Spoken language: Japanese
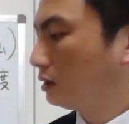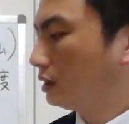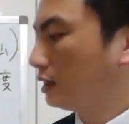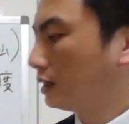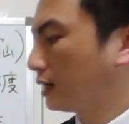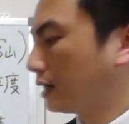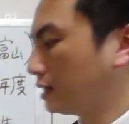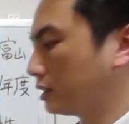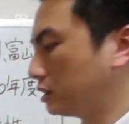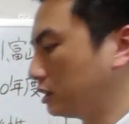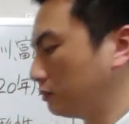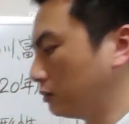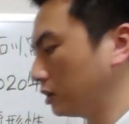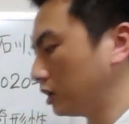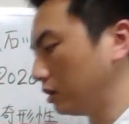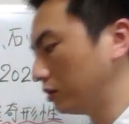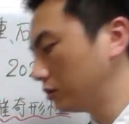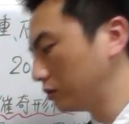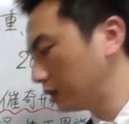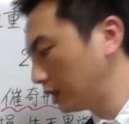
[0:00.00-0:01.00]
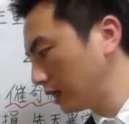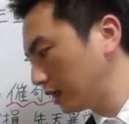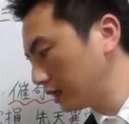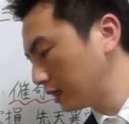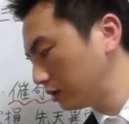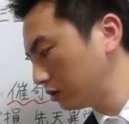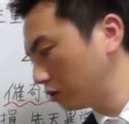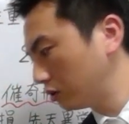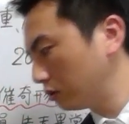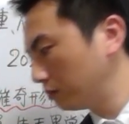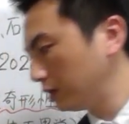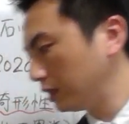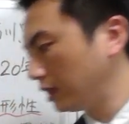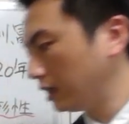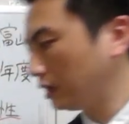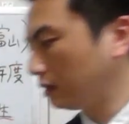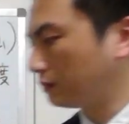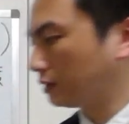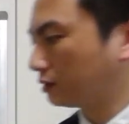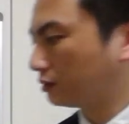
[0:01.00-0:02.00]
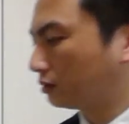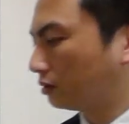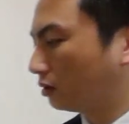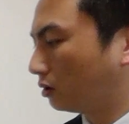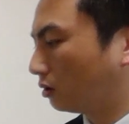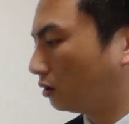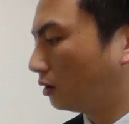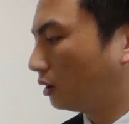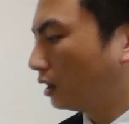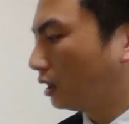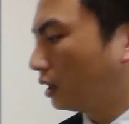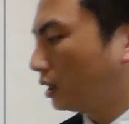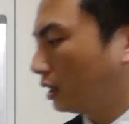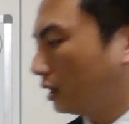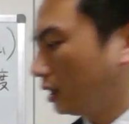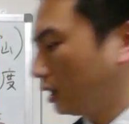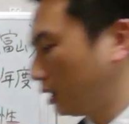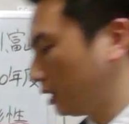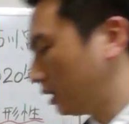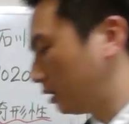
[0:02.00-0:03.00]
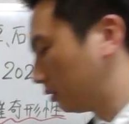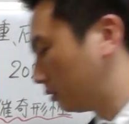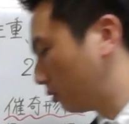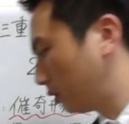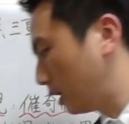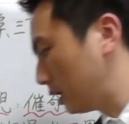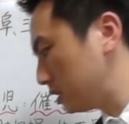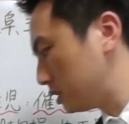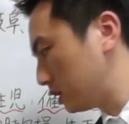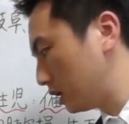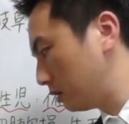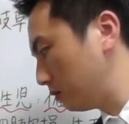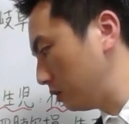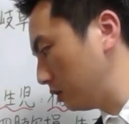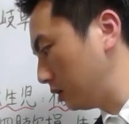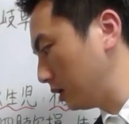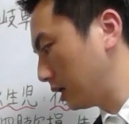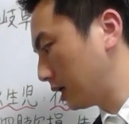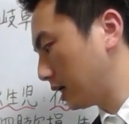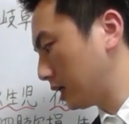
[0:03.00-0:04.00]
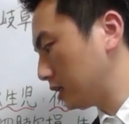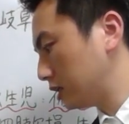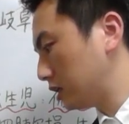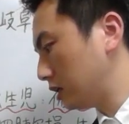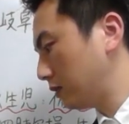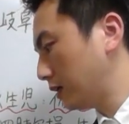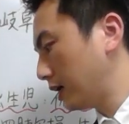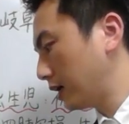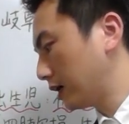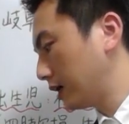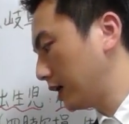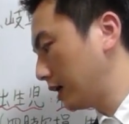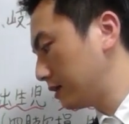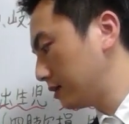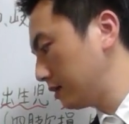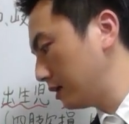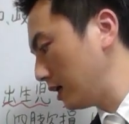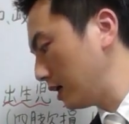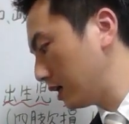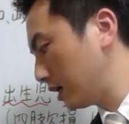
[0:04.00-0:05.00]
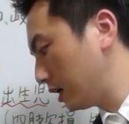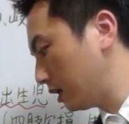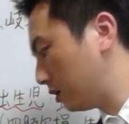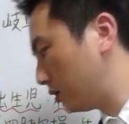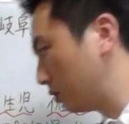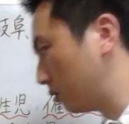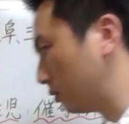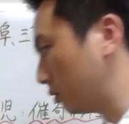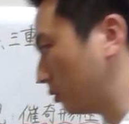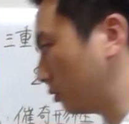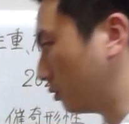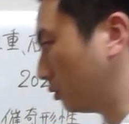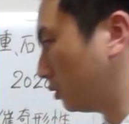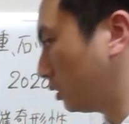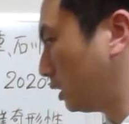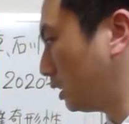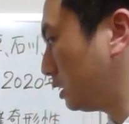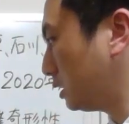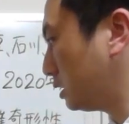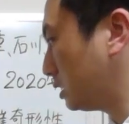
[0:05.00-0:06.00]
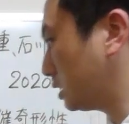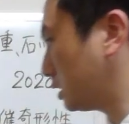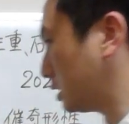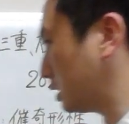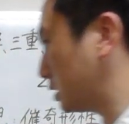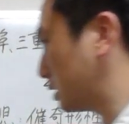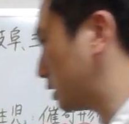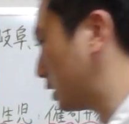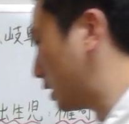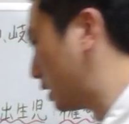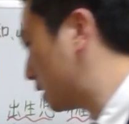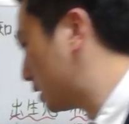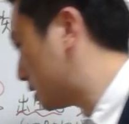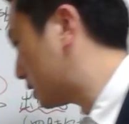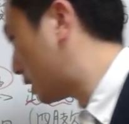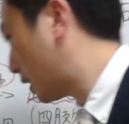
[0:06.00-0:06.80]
に関しても基本的なところを見ていきますと、HIV に関しては、血液凝固因子製